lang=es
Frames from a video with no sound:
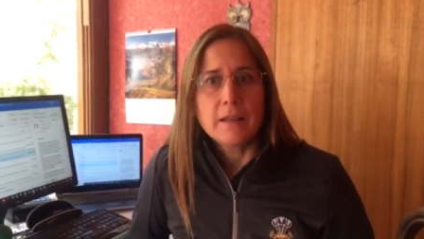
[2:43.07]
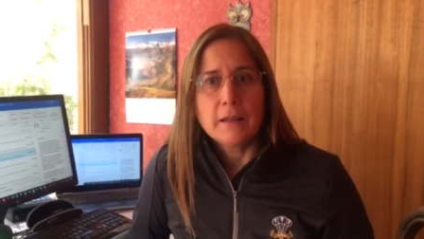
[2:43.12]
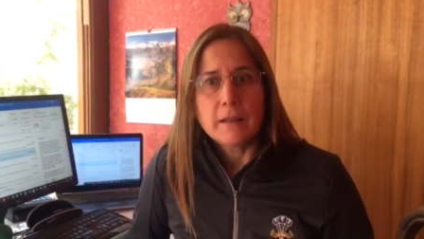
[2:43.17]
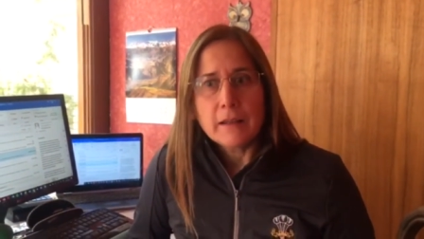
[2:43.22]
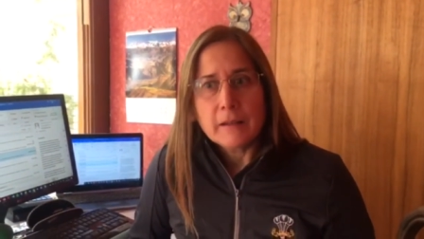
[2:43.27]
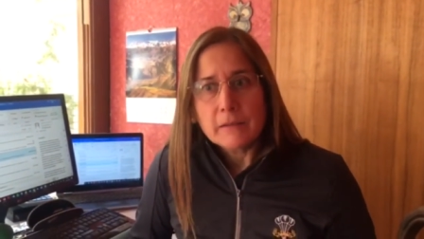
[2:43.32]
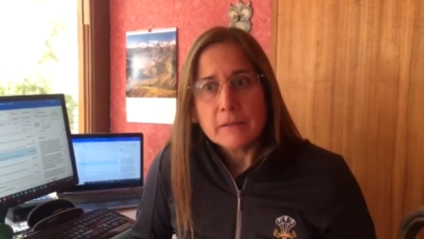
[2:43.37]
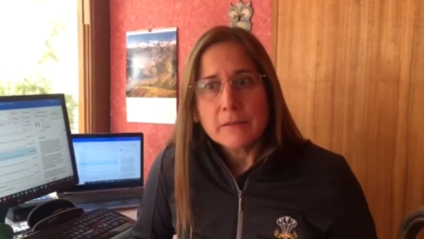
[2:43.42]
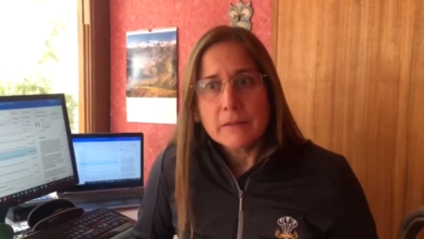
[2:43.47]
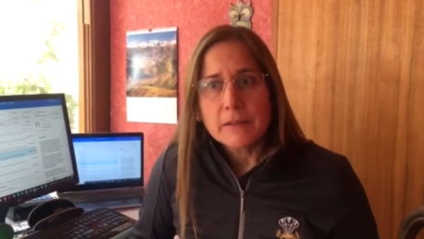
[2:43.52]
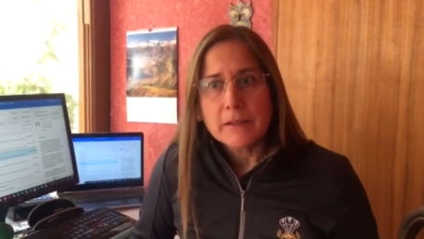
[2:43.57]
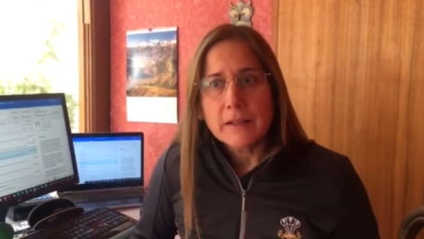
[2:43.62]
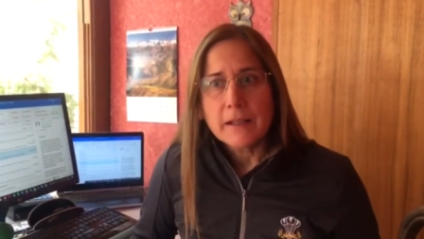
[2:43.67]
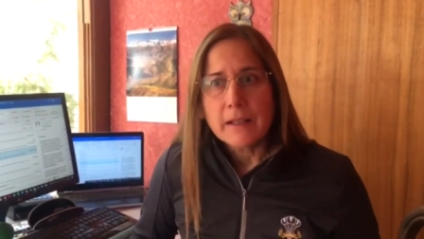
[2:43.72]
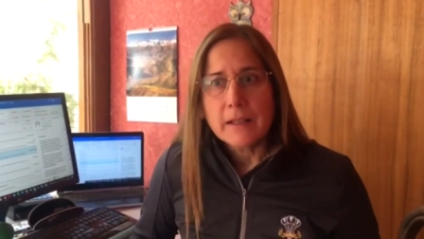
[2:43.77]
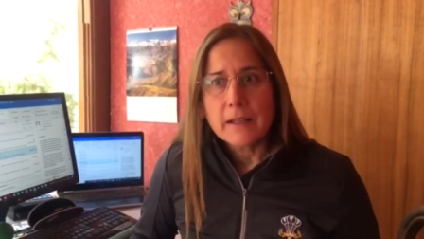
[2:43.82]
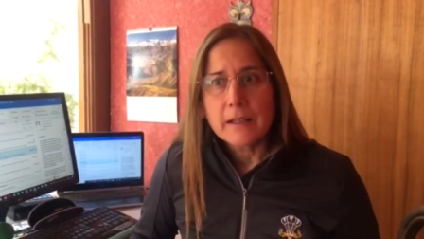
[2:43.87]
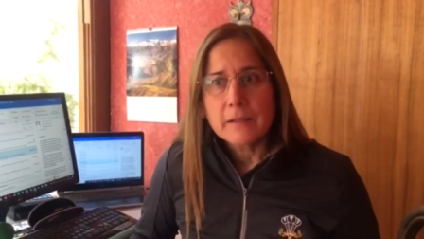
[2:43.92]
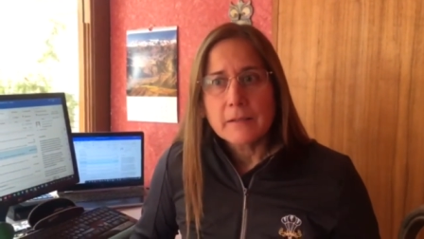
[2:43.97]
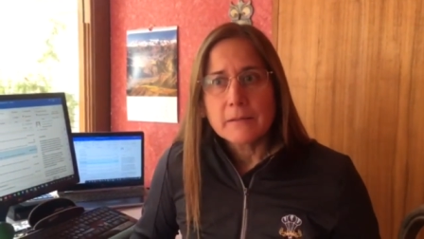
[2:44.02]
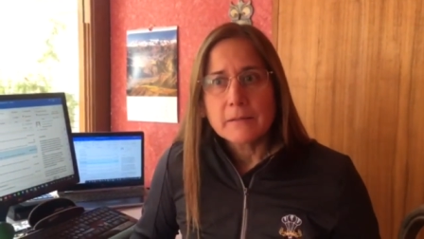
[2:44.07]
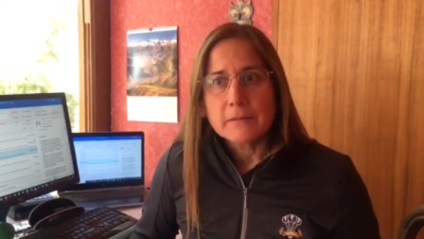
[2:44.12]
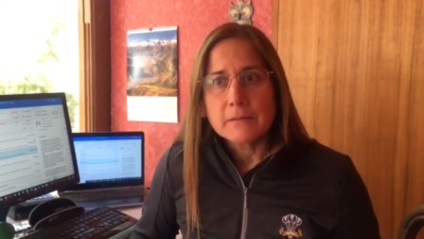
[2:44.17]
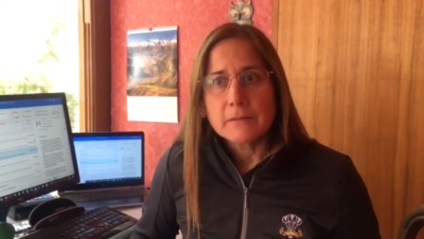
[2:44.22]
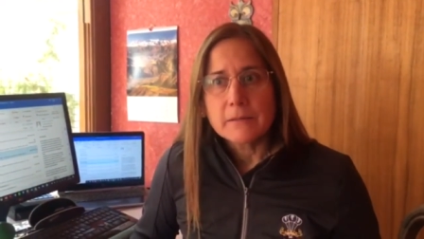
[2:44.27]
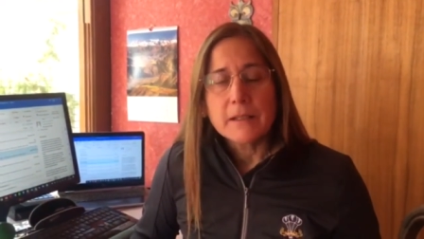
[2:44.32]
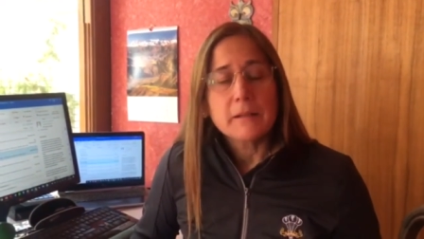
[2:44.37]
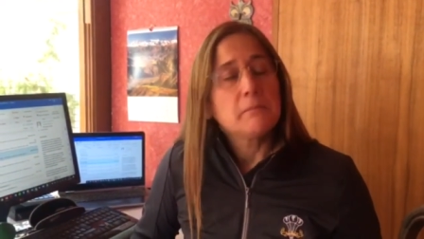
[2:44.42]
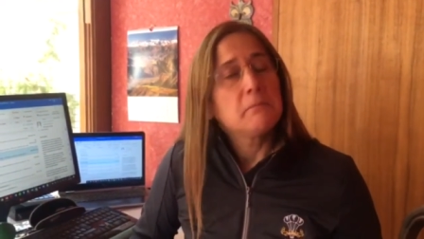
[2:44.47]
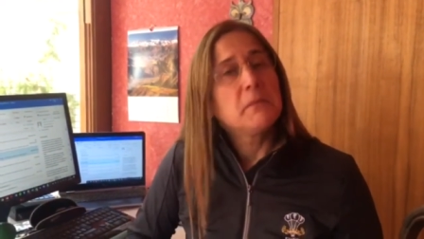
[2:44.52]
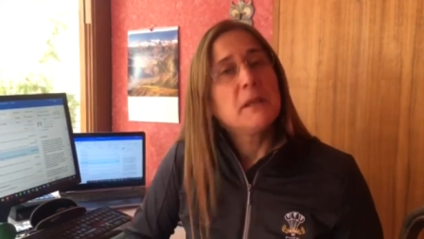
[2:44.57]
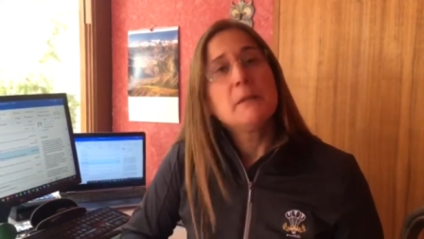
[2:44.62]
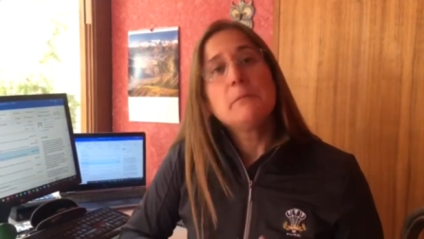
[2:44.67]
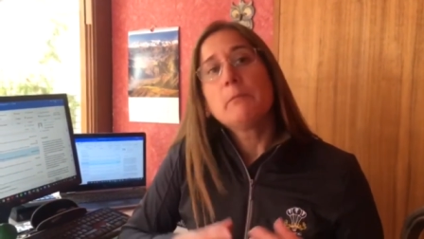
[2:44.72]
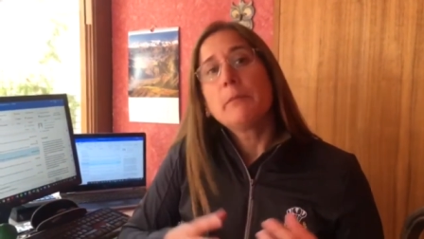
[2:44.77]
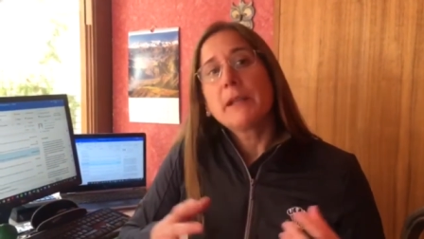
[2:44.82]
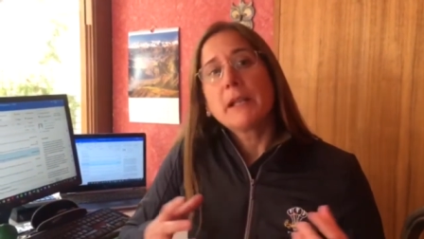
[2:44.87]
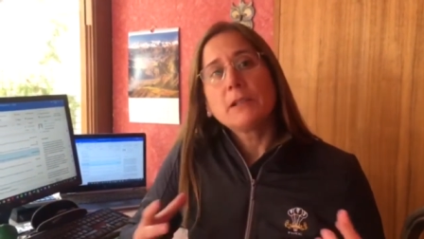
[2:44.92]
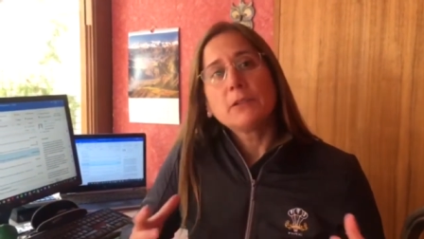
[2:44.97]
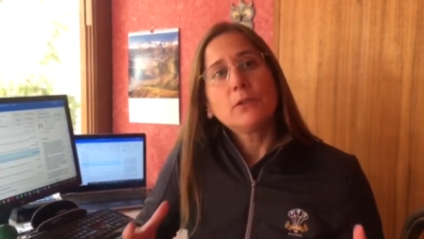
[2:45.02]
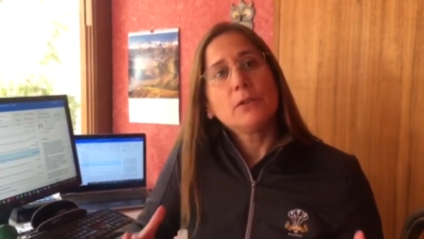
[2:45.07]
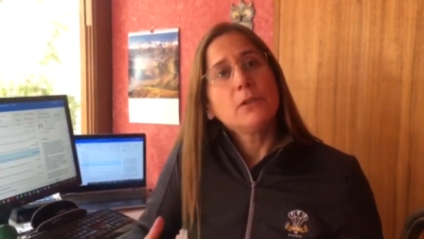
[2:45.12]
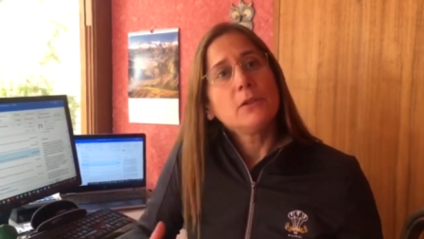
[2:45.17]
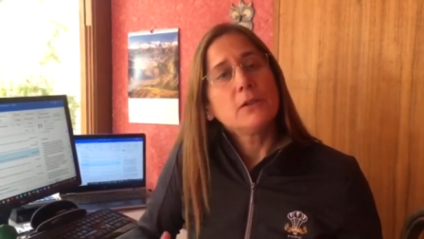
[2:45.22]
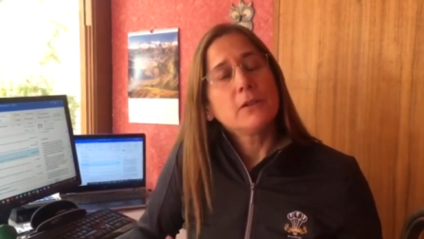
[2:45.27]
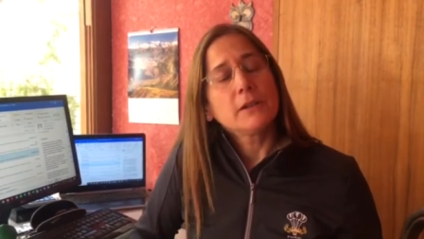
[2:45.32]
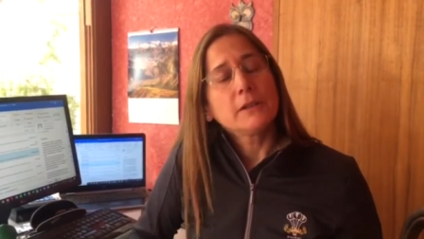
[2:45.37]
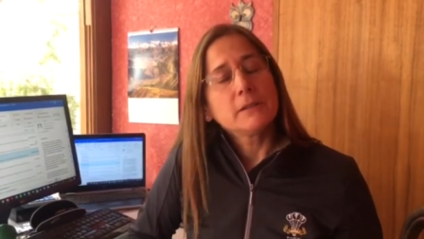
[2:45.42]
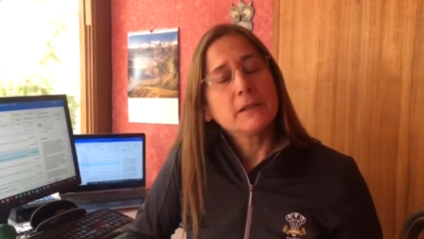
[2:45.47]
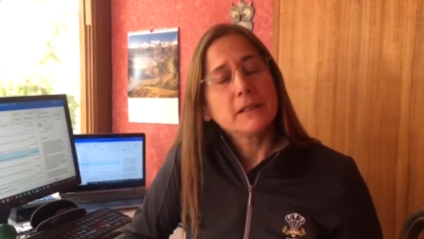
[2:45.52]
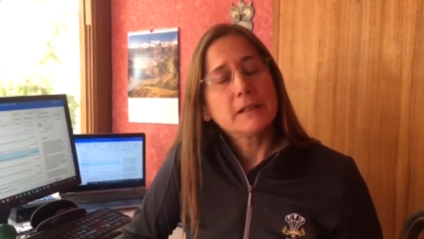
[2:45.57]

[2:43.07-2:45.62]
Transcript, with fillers: en, bien para todos los